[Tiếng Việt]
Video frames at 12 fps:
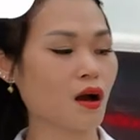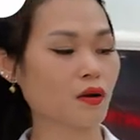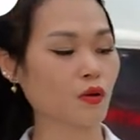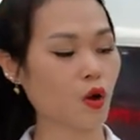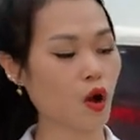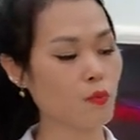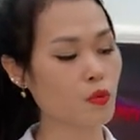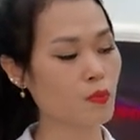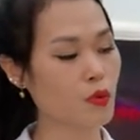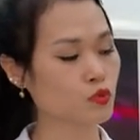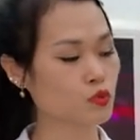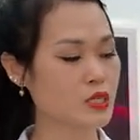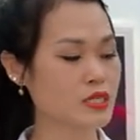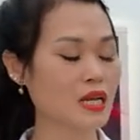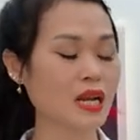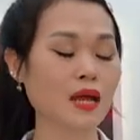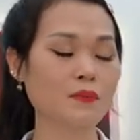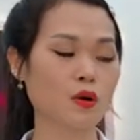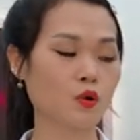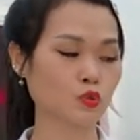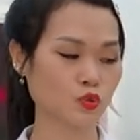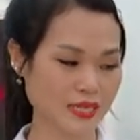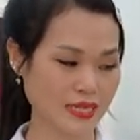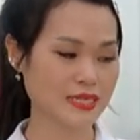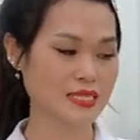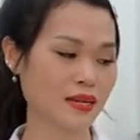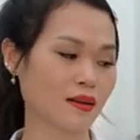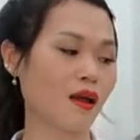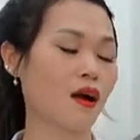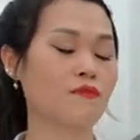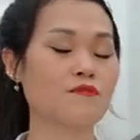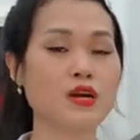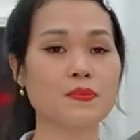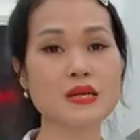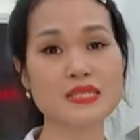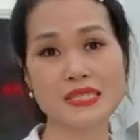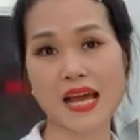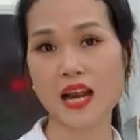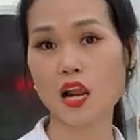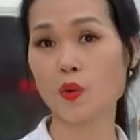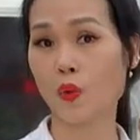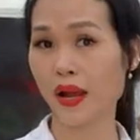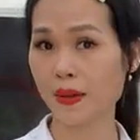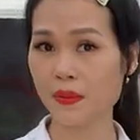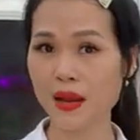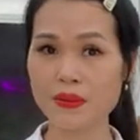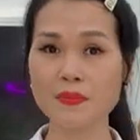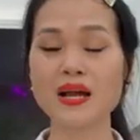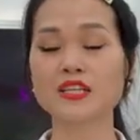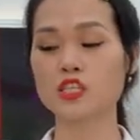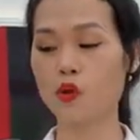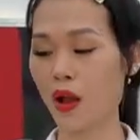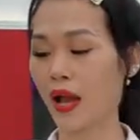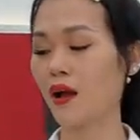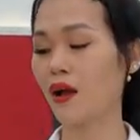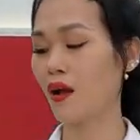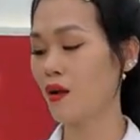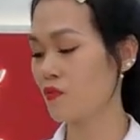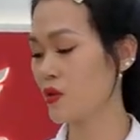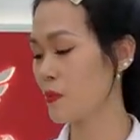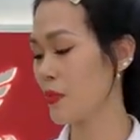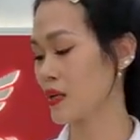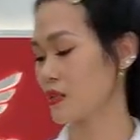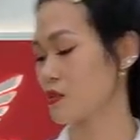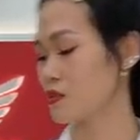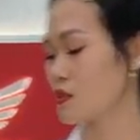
ờ, có một màu duy nhất là màu xanh sần với mức giá là ngoài 33 triệu ạ. Phiên bản thứ